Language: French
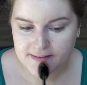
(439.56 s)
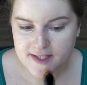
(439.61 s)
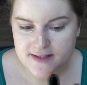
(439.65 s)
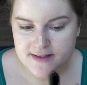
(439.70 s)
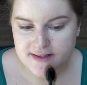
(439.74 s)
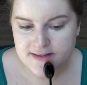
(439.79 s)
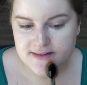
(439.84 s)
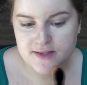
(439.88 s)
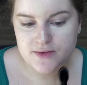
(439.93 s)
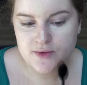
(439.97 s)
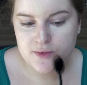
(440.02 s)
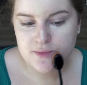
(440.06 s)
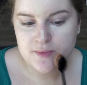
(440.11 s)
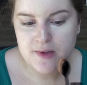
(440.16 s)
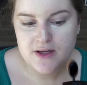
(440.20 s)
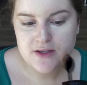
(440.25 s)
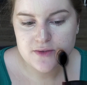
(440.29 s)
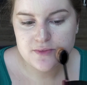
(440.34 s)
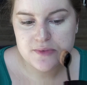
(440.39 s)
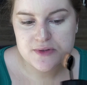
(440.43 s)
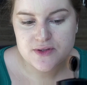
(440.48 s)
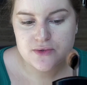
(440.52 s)
Ça c'est
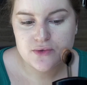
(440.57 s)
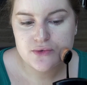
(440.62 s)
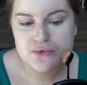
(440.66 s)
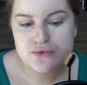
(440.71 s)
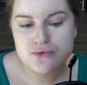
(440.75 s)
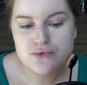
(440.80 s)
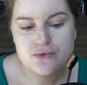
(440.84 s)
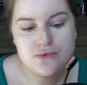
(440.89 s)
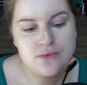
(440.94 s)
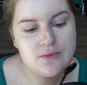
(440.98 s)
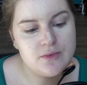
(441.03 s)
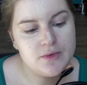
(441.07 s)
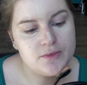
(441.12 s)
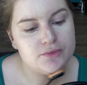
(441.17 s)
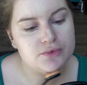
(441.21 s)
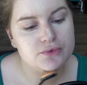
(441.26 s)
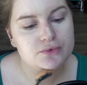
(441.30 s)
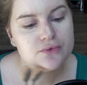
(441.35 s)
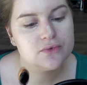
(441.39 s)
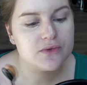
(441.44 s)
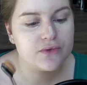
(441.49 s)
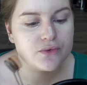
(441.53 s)
dommage parce que du coup mon
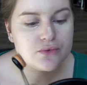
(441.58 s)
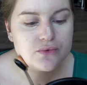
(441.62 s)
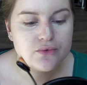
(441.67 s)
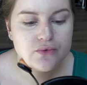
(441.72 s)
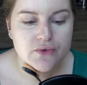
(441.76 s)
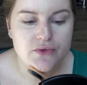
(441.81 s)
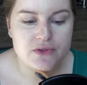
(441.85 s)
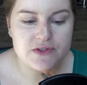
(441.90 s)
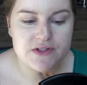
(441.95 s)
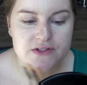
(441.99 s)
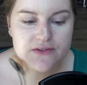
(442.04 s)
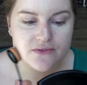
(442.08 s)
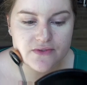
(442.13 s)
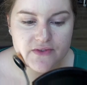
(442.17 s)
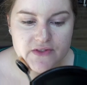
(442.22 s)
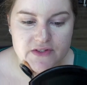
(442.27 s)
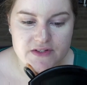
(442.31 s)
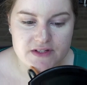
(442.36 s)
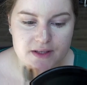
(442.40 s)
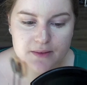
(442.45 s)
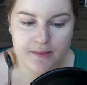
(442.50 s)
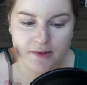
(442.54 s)
bouton est toujours aussi
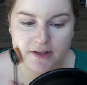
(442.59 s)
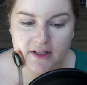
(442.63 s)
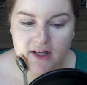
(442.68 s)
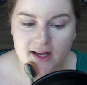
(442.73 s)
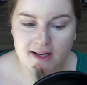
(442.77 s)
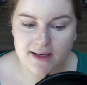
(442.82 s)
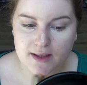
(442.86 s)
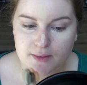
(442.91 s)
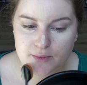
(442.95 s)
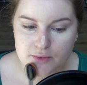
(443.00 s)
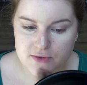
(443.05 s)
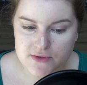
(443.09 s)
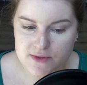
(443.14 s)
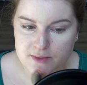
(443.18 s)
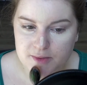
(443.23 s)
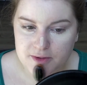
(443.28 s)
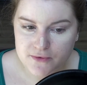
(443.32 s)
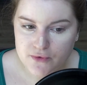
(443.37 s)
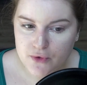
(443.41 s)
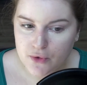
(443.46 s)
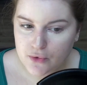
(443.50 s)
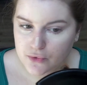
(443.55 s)
visible qu'avec la Beauty
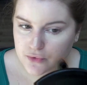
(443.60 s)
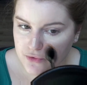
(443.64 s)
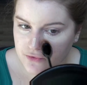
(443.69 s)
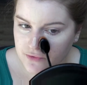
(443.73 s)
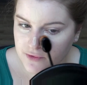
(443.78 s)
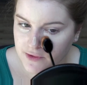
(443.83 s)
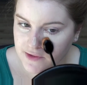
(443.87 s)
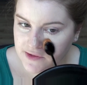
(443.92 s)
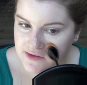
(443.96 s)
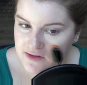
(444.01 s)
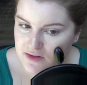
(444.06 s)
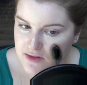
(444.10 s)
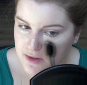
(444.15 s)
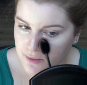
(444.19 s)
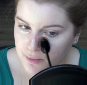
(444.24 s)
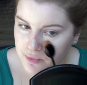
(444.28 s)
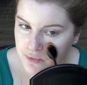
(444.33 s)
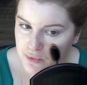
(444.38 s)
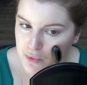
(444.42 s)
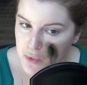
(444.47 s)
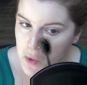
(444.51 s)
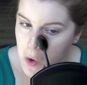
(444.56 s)
Blender on ne le verrait déjà
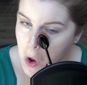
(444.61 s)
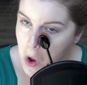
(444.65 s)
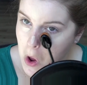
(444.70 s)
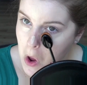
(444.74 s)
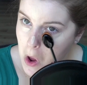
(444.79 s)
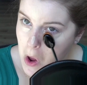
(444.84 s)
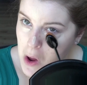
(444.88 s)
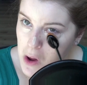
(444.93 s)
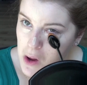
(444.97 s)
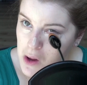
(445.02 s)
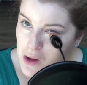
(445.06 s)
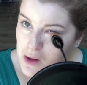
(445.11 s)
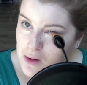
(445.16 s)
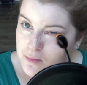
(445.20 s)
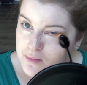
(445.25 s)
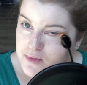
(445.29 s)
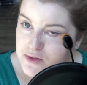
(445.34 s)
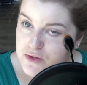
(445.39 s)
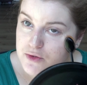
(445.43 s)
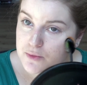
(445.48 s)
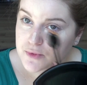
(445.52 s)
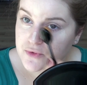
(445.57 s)
plus.
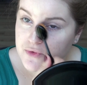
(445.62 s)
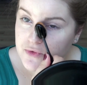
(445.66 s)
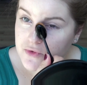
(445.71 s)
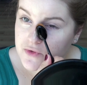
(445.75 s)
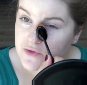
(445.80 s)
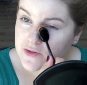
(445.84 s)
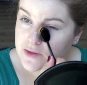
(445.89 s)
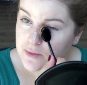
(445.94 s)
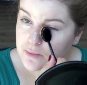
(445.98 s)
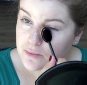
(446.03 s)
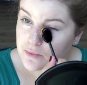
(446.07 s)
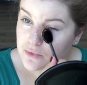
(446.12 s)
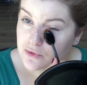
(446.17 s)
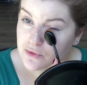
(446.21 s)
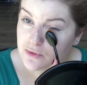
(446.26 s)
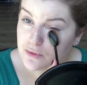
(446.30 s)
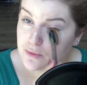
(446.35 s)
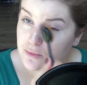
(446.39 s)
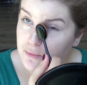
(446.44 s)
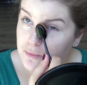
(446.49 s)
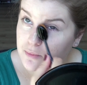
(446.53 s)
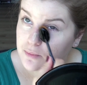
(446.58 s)
Mais je pense que c'est
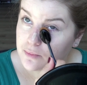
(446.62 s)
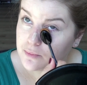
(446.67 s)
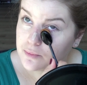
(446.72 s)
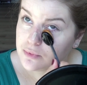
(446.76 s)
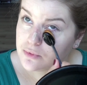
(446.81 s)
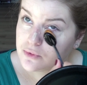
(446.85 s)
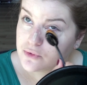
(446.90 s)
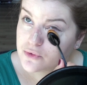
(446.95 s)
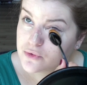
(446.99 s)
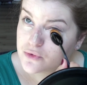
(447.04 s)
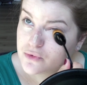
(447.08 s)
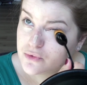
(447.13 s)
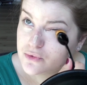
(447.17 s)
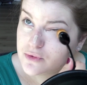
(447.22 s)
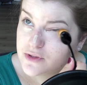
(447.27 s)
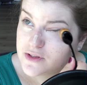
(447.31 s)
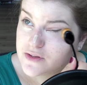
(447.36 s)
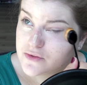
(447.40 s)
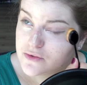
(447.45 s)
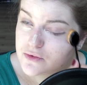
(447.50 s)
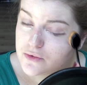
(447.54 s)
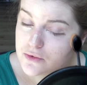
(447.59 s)
mieux pour sous
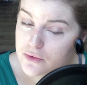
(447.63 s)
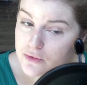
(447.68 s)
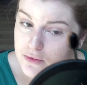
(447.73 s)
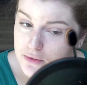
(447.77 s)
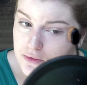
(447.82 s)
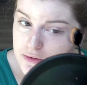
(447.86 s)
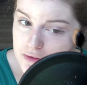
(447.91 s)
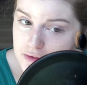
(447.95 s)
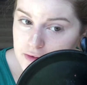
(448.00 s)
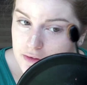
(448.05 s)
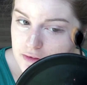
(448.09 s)
les yeux.